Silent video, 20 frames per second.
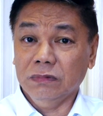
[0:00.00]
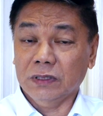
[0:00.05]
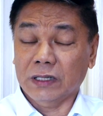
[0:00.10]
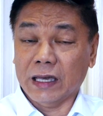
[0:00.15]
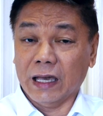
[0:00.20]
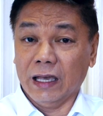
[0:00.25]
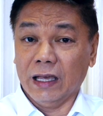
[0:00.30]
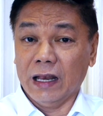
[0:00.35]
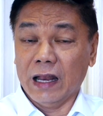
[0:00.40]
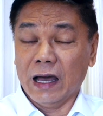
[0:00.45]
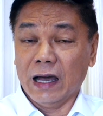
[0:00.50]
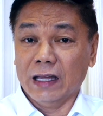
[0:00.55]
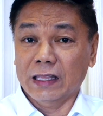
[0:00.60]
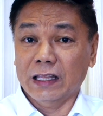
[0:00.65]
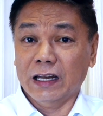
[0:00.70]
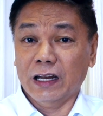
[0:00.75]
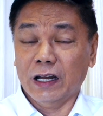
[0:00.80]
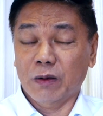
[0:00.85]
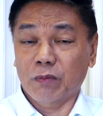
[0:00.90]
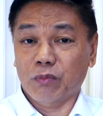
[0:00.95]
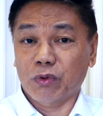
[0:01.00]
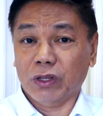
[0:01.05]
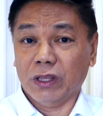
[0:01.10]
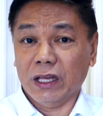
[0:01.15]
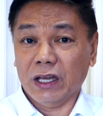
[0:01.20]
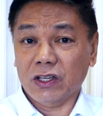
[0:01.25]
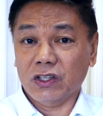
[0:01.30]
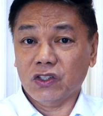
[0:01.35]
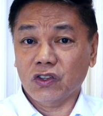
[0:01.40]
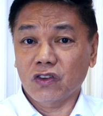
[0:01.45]
kailangan nila ng
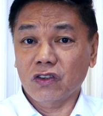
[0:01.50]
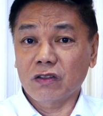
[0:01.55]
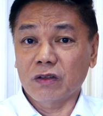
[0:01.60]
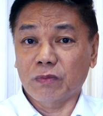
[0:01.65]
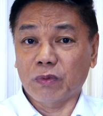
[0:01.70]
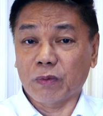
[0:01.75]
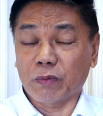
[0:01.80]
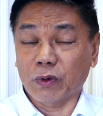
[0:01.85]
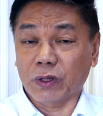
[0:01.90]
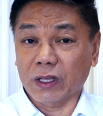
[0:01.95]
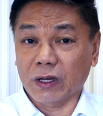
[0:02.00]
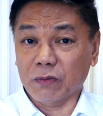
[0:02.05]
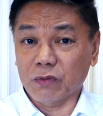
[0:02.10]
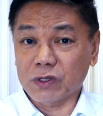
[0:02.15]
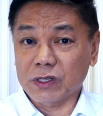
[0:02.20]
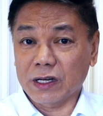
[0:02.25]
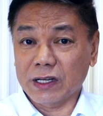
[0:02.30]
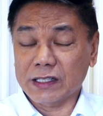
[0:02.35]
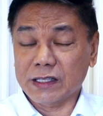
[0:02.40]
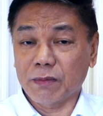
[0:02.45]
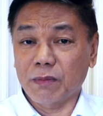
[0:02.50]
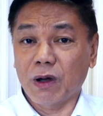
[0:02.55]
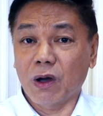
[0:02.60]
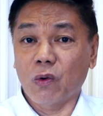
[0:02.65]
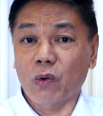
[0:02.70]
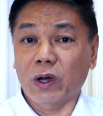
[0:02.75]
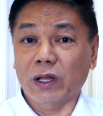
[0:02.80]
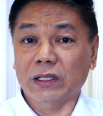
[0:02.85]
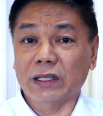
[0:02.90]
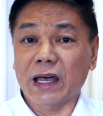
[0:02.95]
protection, ipoprotect mo sila sa mga
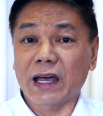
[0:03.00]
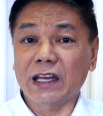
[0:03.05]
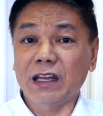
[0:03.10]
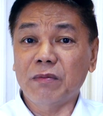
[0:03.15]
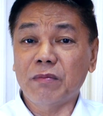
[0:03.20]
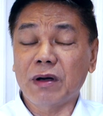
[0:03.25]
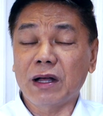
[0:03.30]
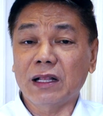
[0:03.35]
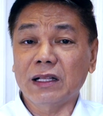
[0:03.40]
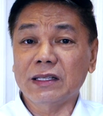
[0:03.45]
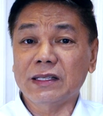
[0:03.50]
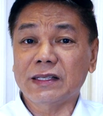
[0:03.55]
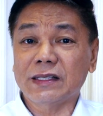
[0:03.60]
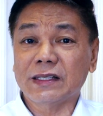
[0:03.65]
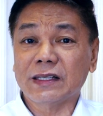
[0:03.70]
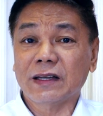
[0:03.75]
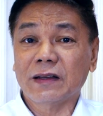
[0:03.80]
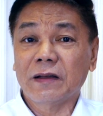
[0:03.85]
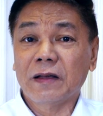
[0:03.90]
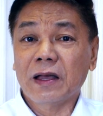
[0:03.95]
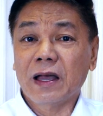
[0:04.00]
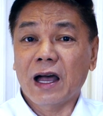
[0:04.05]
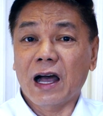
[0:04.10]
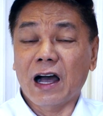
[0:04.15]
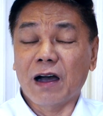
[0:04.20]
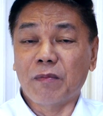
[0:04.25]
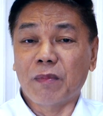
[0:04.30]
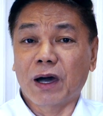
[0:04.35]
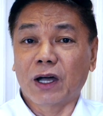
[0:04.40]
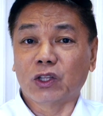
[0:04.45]
wild animals,
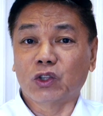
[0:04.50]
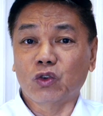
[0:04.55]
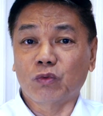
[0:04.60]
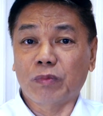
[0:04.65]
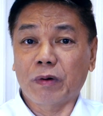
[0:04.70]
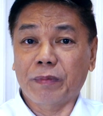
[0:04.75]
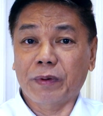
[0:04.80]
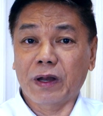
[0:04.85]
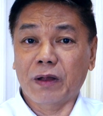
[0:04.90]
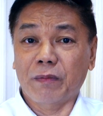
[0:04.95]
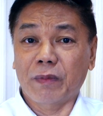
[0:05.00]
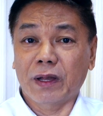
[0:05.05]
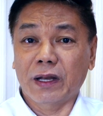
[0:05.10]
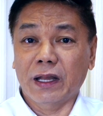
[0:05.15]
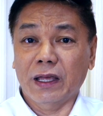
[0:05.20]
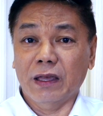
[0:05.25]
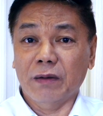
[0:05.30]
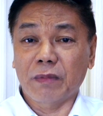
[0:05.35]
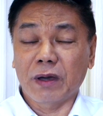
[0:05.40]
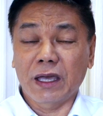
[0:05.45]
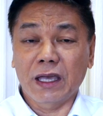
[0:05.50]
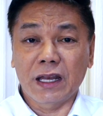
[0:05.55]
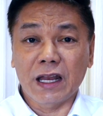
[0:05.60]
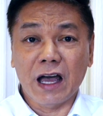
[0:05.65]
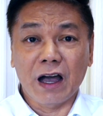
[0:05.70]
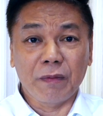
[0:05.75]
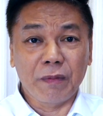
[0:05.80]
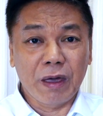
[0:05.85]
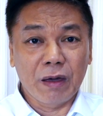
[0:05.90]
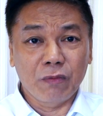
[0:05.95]
ang mga tupa pa naman ay
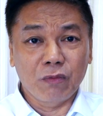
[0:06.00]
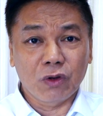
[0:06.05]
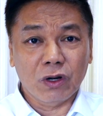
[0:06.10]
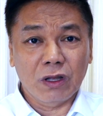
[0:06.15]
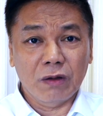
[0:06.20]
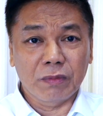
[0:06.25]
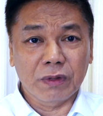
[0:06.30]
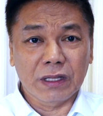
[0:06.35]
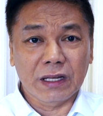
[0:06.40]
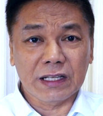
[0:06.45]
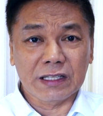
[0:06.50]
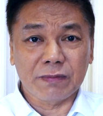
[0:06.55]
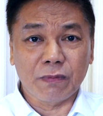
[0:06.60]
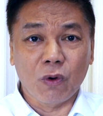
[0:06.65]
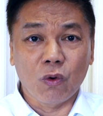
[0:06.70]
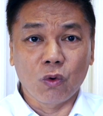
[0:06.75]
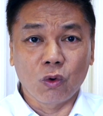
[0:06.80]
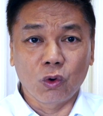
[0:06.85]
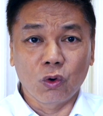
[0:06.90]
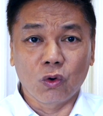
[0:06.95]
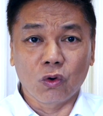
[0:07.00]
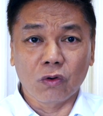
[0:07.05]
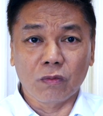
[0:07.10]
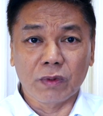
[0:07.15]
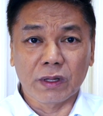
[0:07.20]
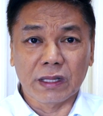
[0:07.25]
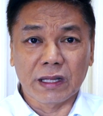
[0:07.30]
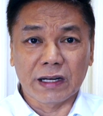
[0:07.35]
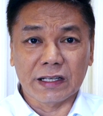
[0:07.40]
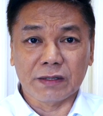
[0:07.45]
mahina ang memory, madalas mahulog,
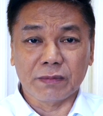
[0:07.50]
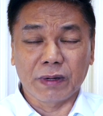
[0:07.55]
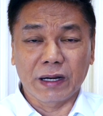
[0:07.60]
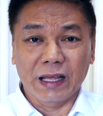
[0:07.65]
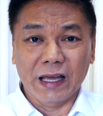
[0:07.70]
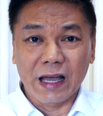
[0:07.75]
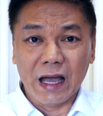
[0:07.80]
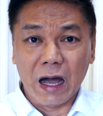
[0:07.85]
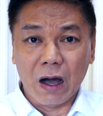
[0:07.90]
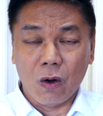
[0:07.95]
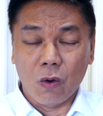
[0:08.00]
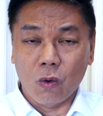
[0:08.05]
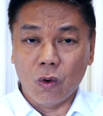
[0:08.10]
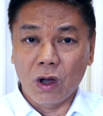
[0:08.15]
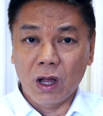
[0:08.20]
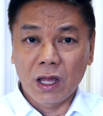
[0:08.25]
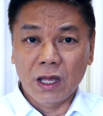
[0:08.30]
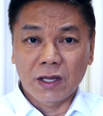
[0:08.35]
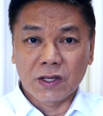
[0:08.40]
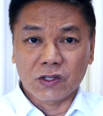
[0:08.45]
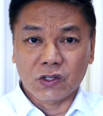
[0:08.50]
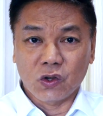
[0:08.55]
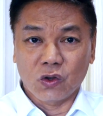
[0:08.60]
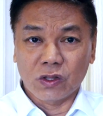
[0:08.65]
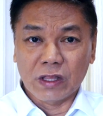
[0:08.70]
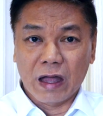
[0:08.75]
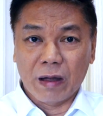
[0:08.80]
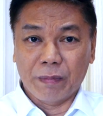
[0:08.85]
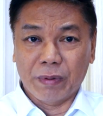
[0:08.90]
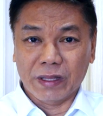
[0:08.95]
madalas maligaw,
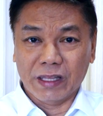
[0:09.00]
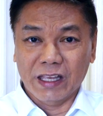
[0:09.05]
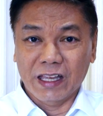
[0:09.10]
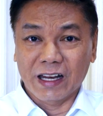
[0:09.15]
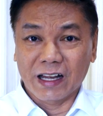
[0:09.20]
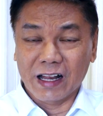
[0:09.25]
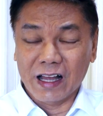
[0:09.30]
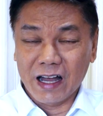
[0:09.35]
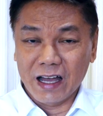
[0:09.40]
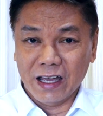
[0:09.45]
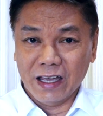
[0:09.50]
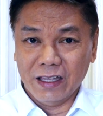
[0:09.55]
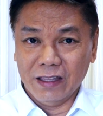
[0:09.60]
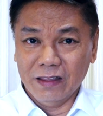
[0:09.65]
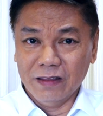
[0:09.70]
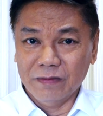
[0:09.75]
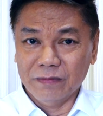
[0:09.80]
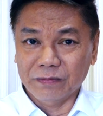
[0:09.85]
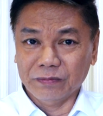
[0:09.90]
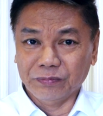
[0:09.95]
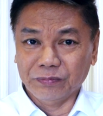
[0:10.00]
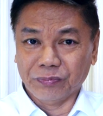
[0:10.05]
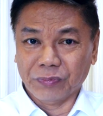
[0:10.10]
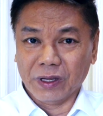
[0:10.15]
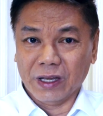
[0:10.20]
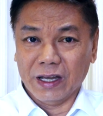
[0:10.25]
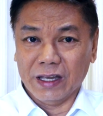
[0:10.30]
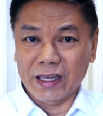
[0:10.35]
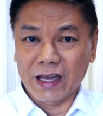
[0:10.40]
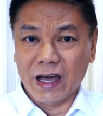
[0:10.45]
so dapat ginaguide.
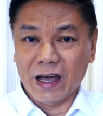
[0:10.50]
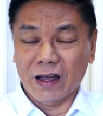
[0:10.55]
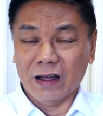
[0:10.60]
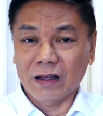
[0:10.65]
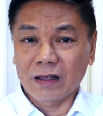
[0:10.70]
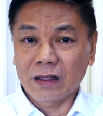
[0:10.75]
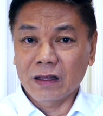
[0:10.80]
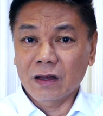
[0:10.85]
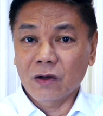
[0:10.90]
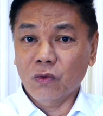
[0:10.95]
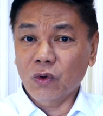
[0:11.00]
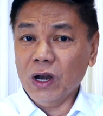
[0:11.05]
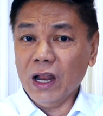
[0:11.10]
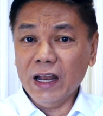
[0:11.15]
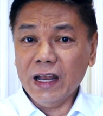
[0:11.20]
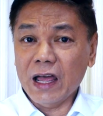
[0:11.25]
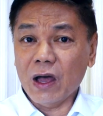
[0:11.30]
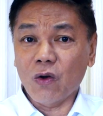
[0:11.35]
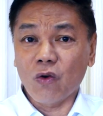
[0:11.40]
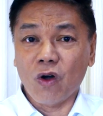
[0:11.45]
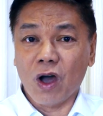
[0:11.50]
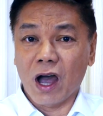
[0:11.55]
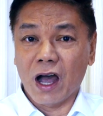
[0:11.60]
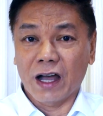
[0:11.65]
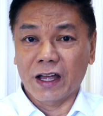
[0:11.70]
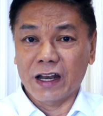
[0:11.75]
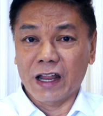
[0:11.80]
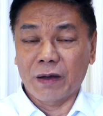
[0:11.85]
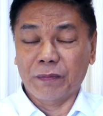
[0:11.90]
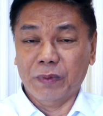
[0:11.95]
Kaya wala na akong
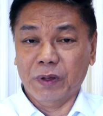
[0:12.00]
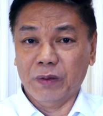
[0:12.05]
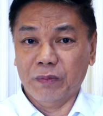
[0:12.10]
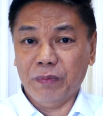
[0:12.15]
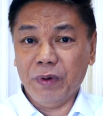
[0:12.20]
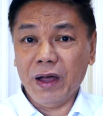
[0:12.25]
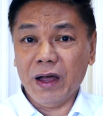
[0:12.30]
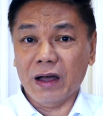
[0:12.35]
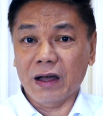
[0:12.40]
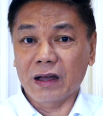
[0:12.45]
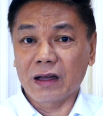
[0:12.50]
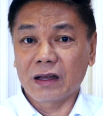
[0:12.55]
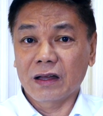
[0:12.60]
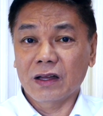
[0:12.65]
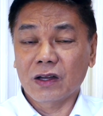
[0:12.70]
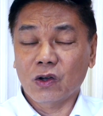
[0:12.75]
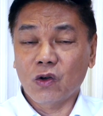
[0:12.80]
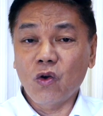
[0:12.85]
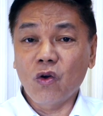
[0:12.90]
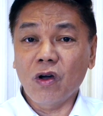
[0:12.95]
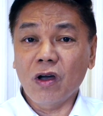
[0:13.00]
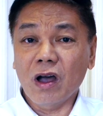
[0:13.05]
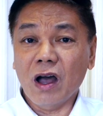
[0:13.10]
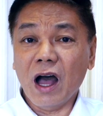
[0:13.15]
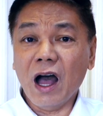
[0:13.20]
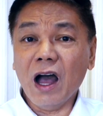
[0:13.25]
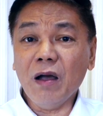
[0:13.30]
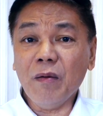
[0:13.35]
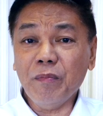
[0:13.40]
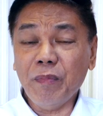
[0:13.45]
hahanapin pa. Kung
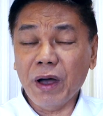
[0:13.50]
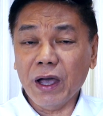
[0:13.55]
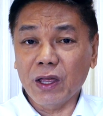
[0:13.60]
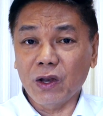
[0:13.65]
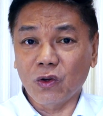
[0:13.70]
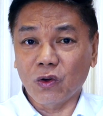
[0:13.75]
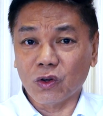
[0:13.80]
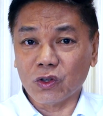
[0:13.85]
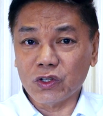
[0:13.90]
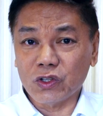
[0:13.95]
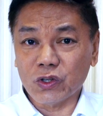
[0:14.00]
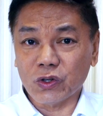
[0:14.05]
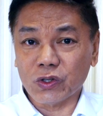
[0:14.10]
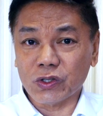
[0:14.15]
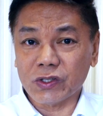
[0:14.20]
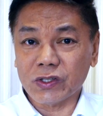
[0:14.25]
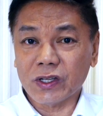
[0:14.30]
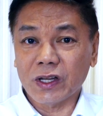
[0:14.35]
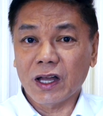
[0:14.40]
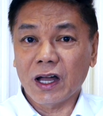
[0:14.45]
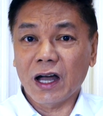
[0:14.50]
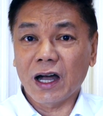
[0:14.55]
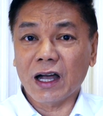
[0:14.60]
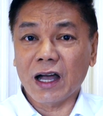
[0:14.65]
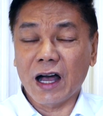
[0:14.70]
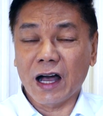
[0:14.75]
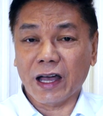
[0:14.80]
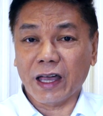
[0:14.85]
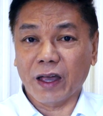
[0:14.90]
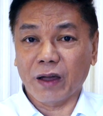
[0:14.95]
ang Panginoong Diyos ang
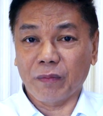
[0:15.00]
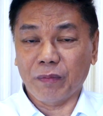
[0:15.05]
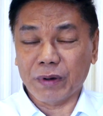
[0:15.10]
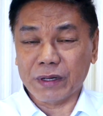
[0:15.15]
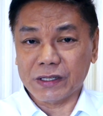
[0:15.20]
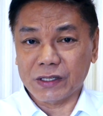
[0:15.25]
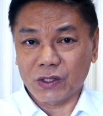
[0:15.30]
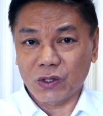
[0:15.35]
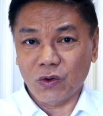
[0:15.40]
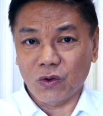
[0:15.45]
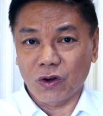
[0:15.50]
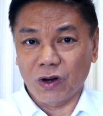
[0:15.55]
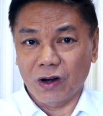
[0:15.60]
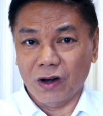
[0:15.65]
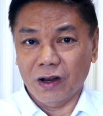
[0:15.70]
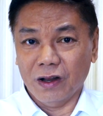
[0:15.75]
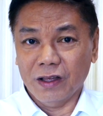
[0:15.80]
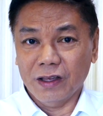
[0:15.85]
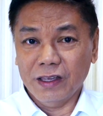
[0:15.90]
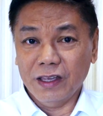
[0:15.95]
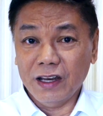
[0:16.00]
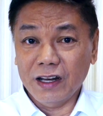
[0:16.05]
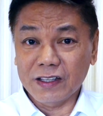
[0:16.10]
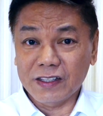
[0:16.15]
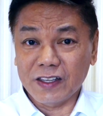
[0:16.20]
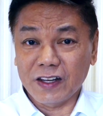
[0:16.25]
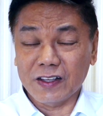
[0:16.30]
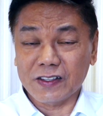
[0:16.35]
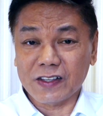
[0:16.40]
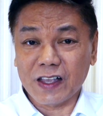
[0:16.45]
aking pastol. Yan ang
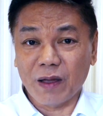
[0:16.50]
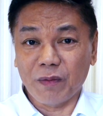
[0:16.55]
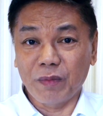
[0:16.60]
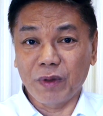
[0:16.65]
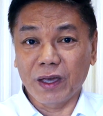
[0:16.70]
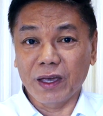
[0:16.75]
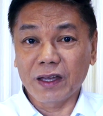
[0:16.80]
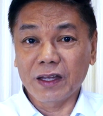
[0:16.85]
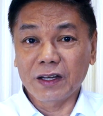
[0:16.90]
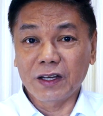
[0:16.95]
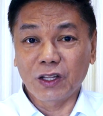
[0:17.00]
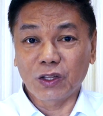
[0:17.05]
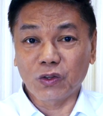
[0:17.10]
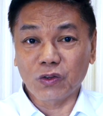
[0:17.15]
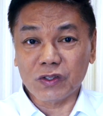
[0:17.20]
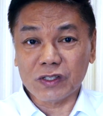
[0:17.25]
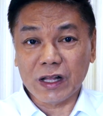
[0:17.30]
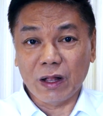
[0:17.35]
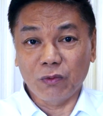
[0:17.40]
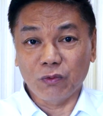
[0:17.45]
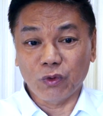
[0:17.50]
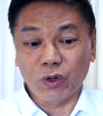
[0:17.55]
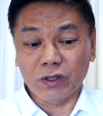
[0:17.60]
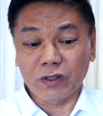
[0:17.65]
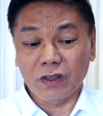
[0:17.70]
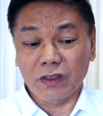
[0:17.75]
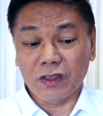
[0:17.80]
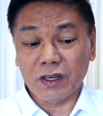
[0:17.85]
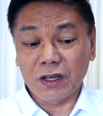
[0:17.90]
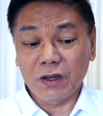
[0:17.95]
sinasabi nitong Psalm
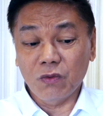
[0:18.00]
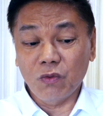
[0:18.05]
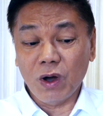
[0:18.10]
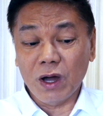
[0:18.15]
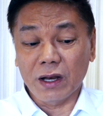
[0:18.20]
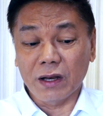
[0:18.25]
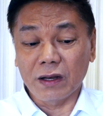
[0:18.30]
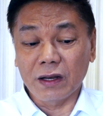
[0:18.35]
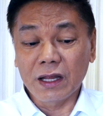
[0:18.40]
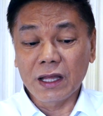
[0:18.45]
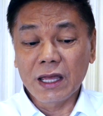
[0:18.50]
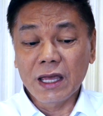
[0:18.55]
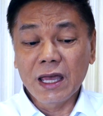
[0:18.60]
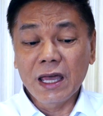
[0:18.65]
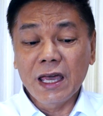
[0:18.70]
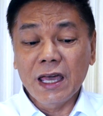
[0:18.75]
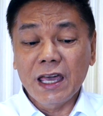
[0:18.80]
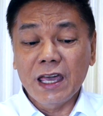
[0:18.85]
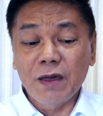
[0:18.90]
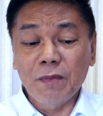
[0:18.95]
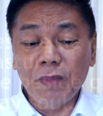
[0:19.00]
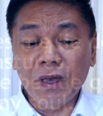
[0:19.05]
23.1. He